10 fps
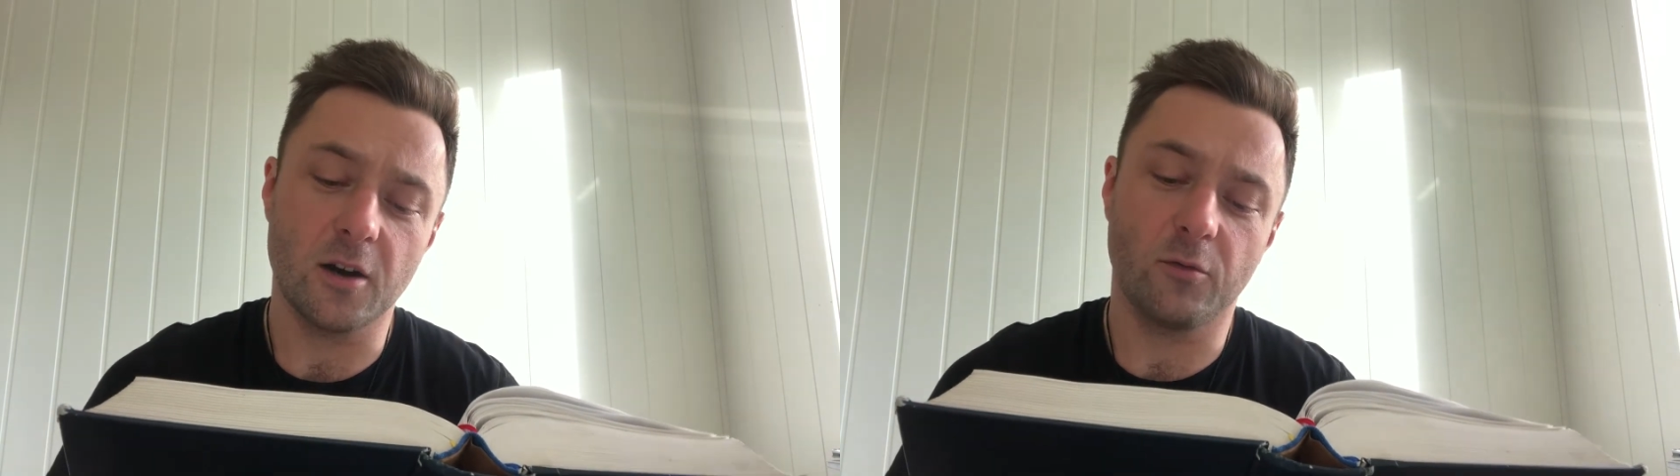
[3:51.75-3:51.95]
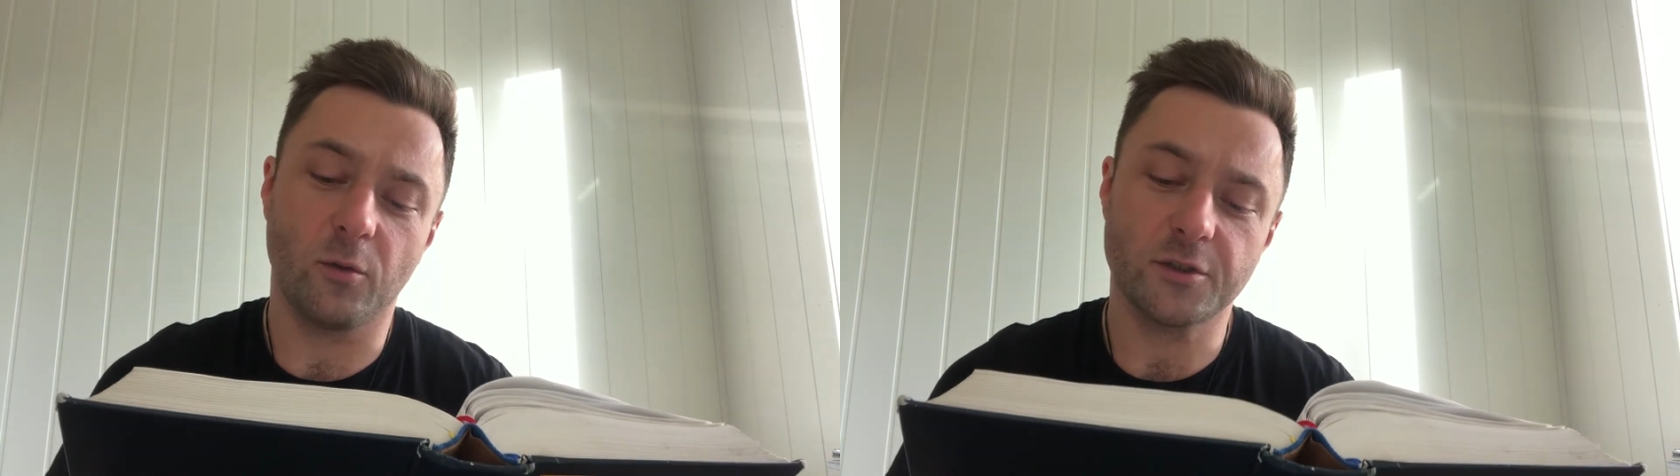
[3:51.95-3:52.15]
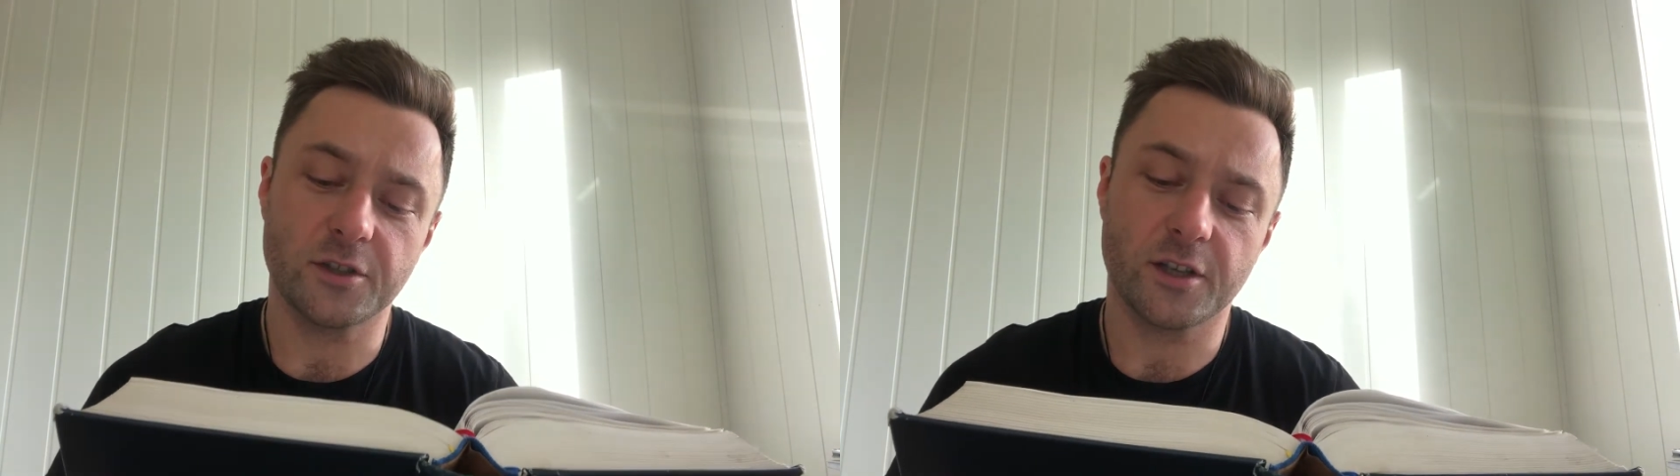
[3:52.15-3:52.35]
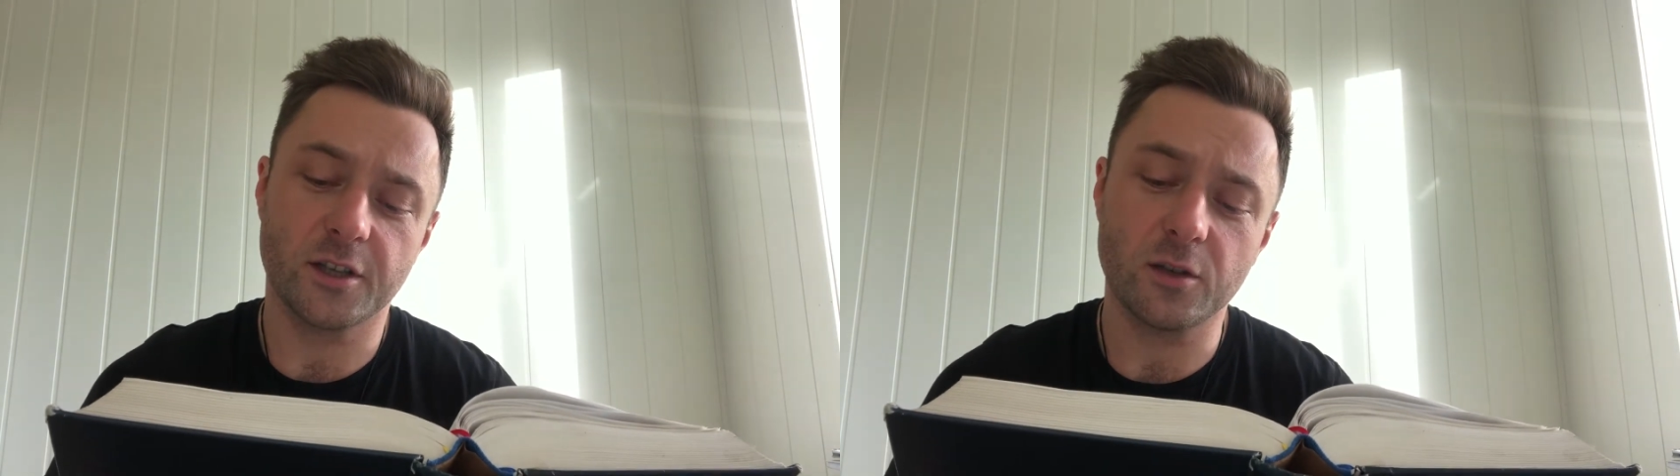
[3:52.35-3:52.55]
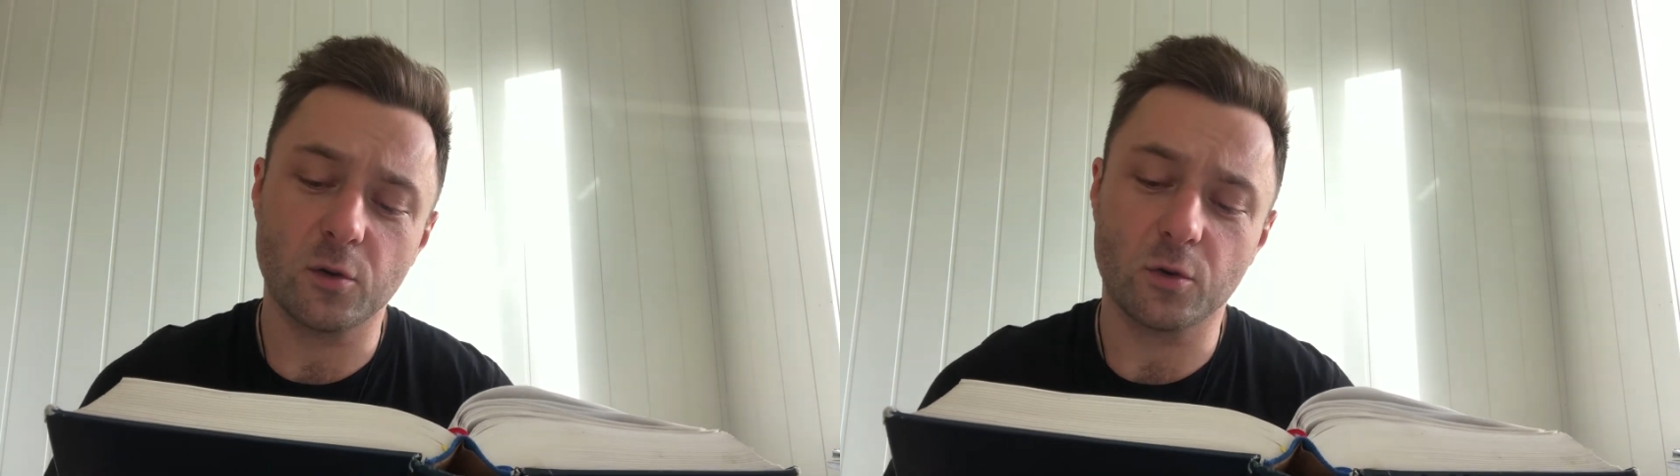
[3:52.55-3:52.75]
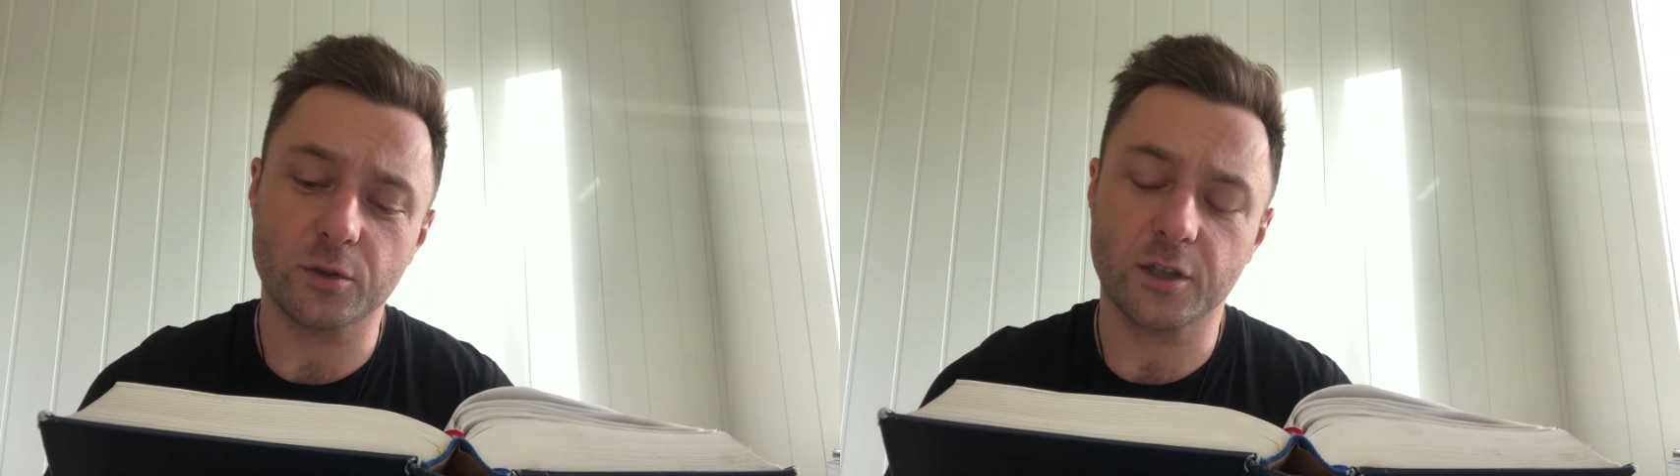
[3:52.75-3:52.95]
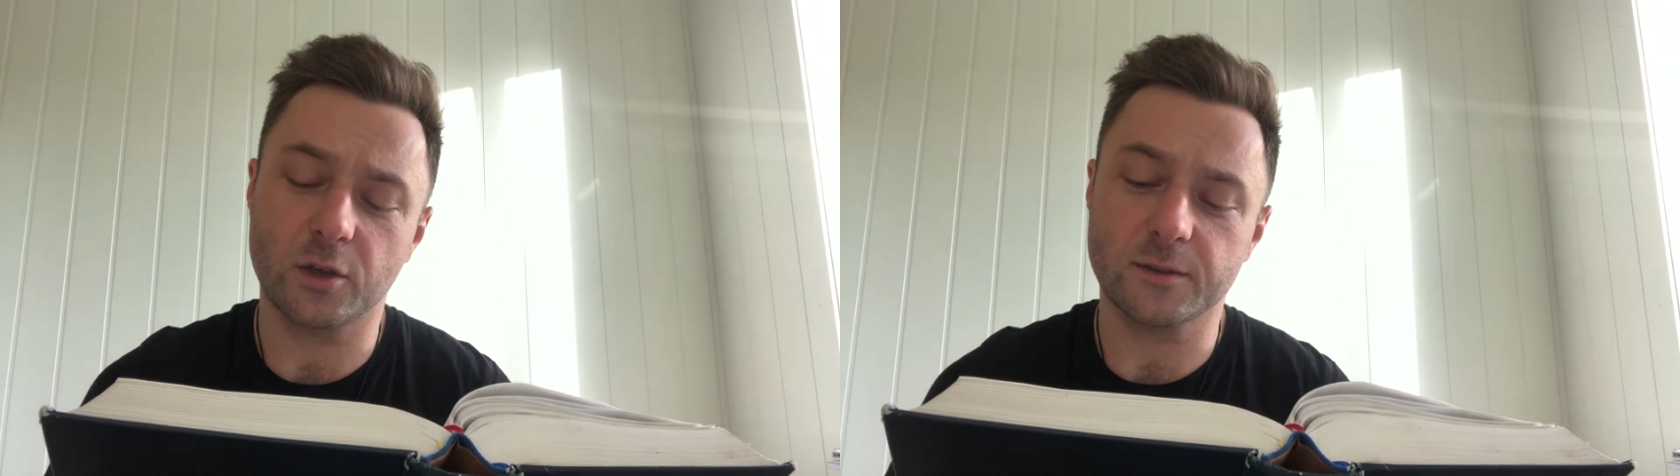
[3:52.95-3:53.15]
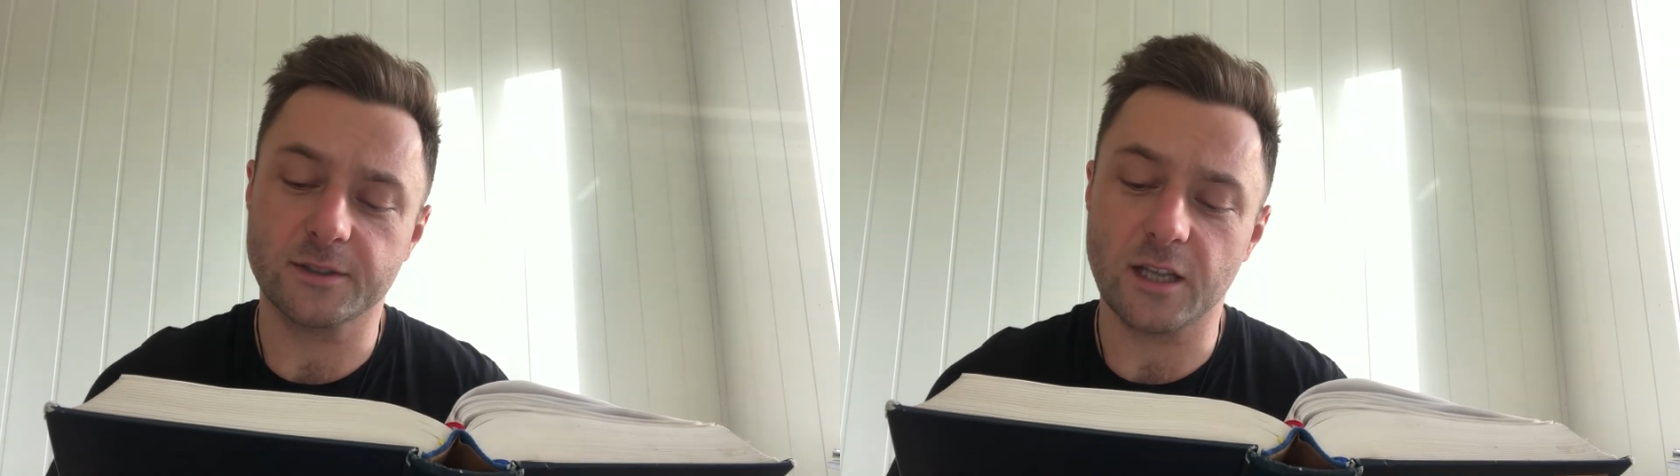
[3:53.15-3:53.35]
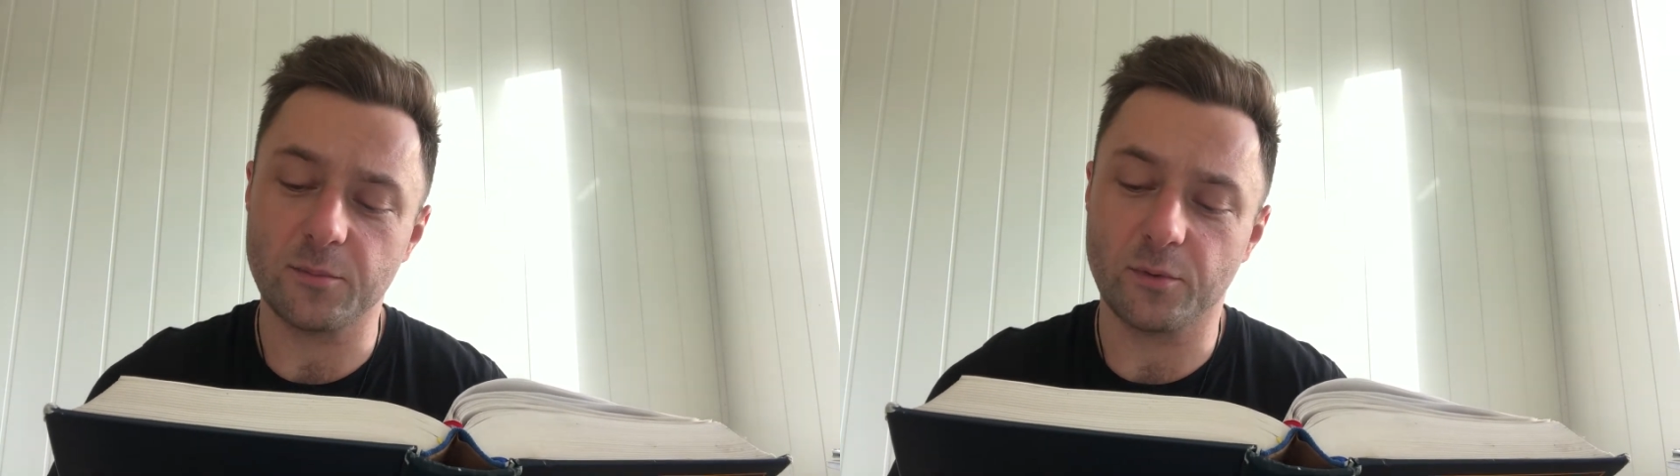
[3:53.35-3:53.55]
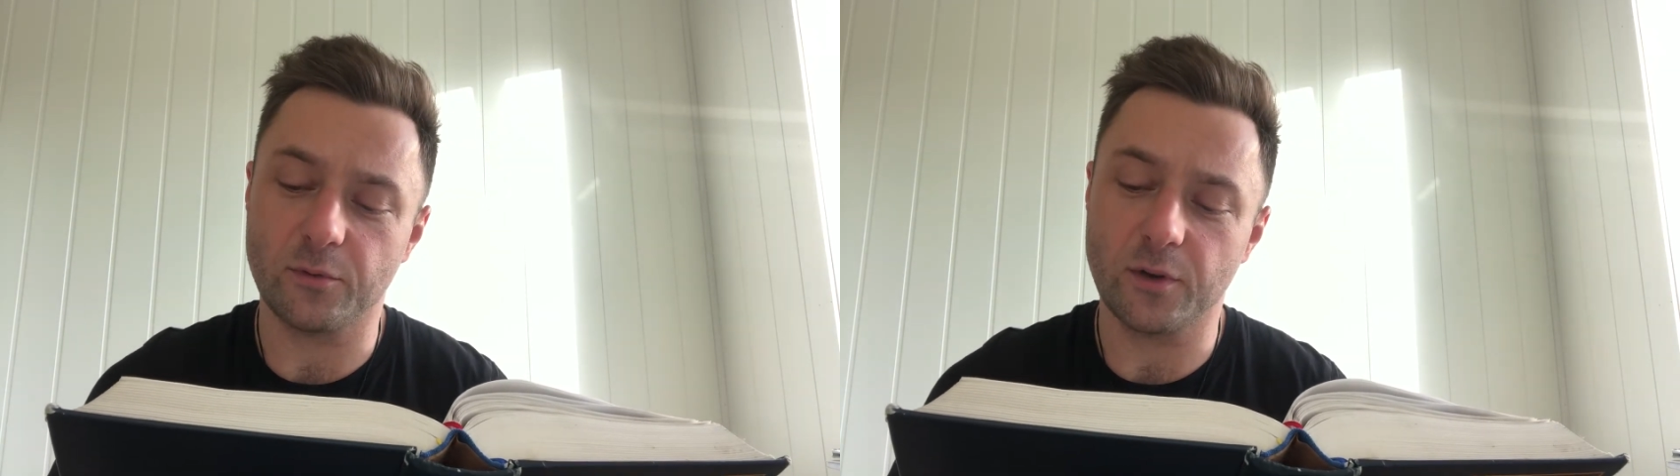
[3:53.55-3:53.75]
włączenie kilku krótkich
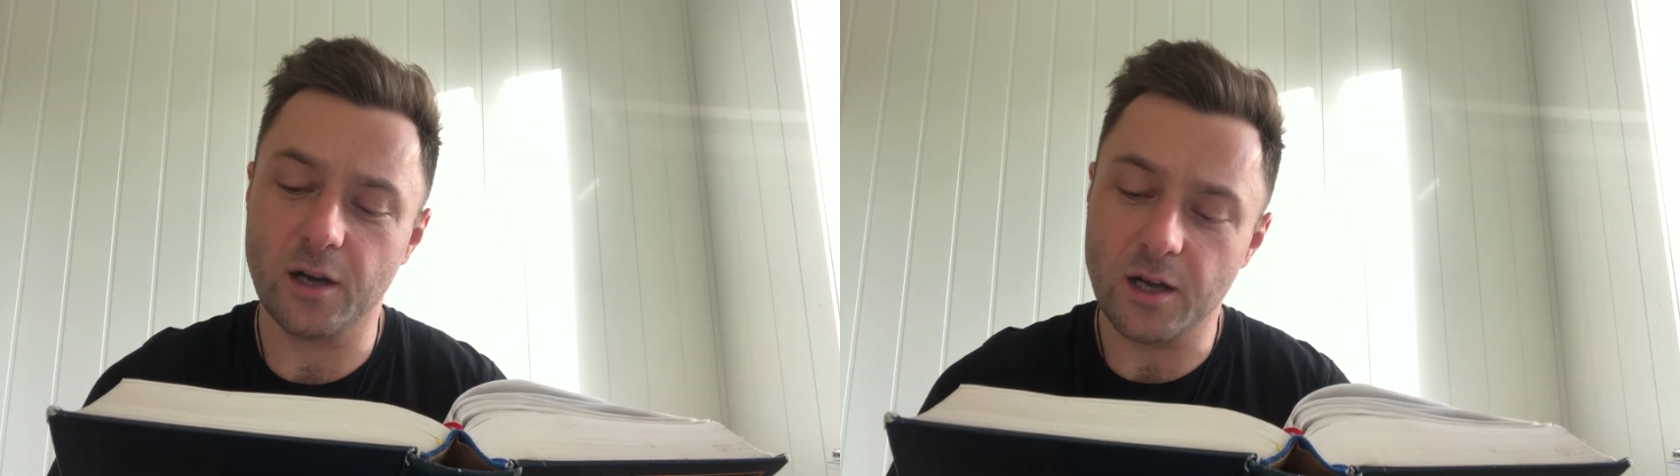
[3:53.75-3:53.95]
odstępów,